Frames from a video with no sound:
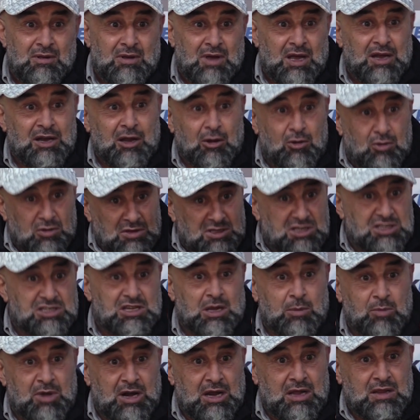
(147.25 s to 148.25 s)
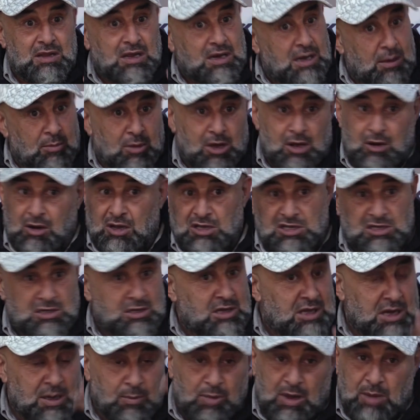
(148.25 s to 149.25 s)
انا كنت ديجا مريض انا ما رحتش
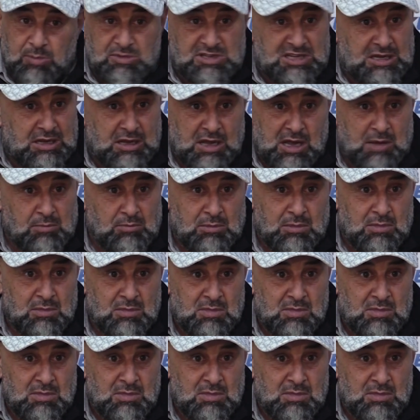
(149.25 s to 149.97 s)
قريب خمس ايام